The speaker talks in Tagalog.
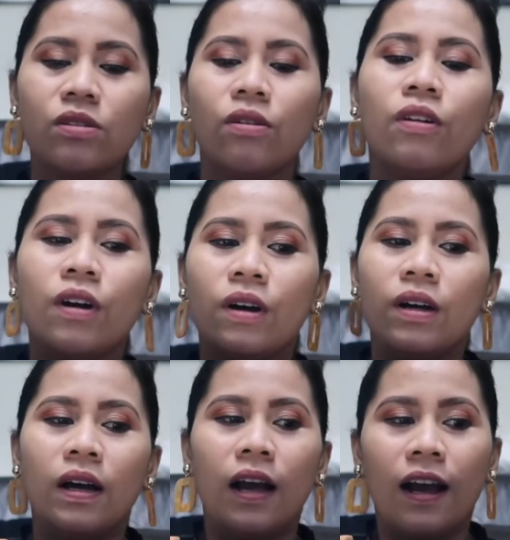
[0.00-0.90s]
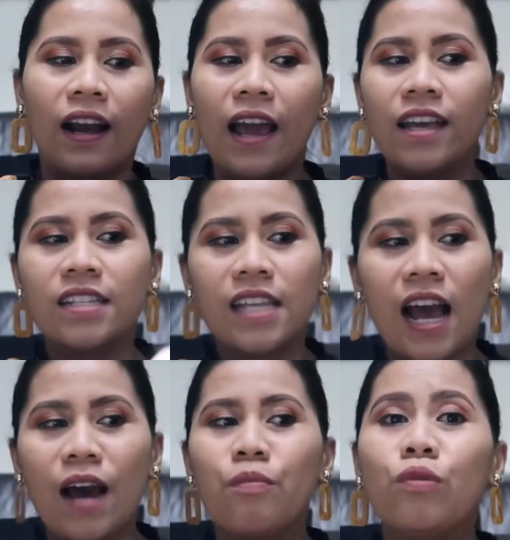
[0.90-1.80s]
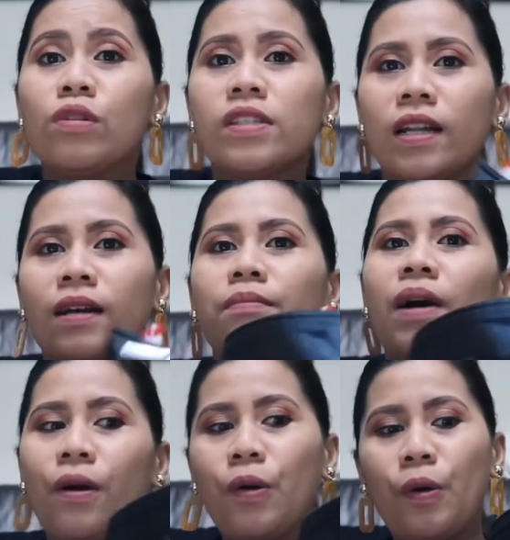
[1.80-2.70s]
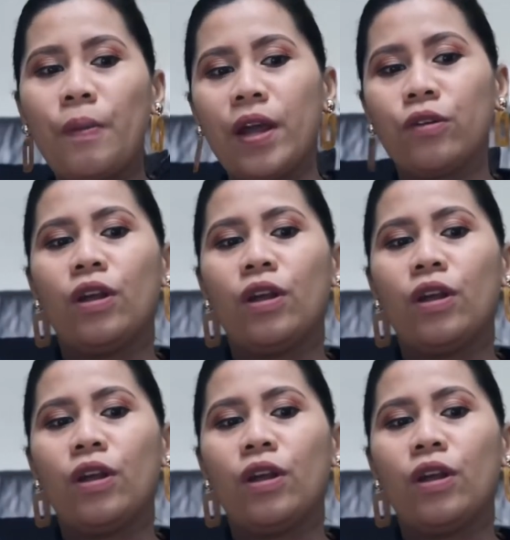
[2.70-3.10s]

So kahit sa ambulsa ng bag ko, meron